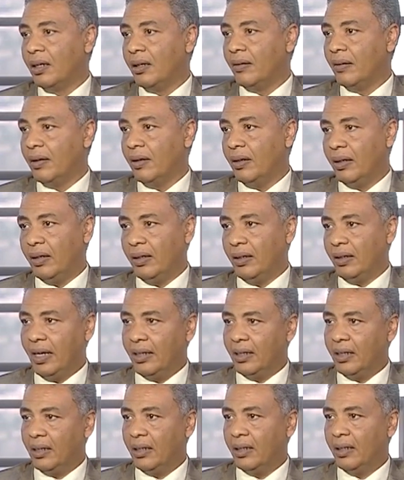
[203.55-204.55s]
آه،
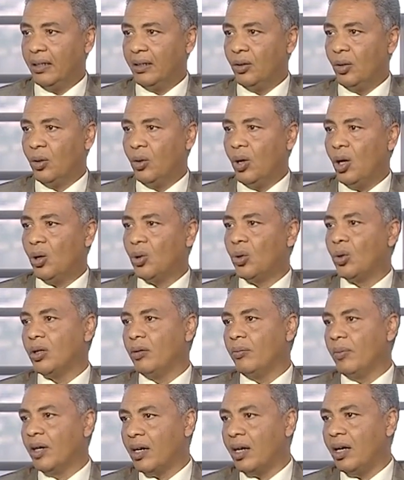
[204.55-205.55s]
يعني ان هو حقوق
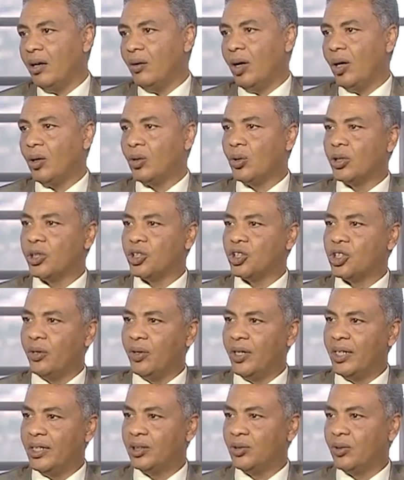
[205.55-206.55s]
المراه وحقوق
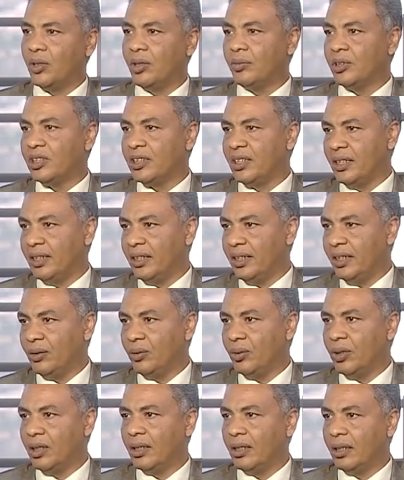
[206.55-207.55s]
الشواذ
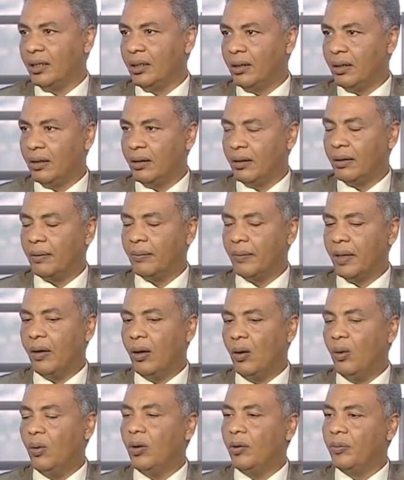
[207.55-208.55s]
والمثليين
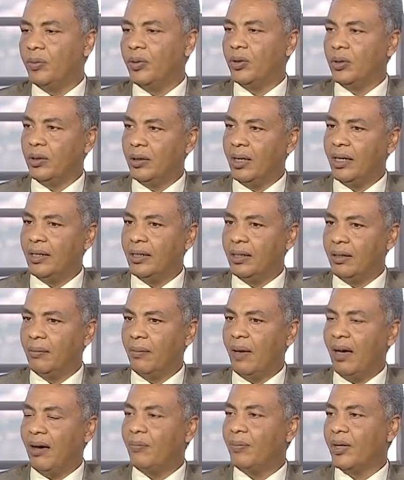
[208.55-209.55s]
وهو يعني
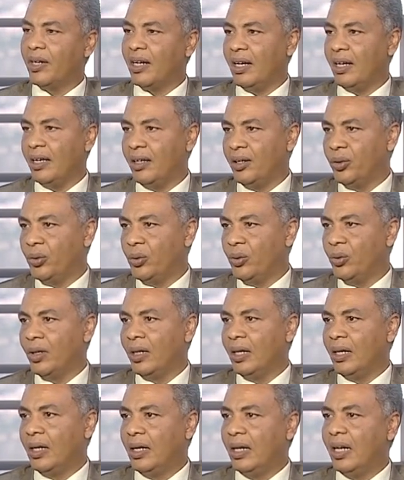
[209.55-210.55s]
عبر على انه
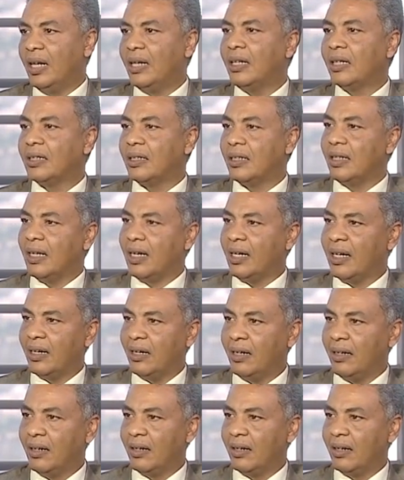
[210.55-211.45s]
لن يتدخل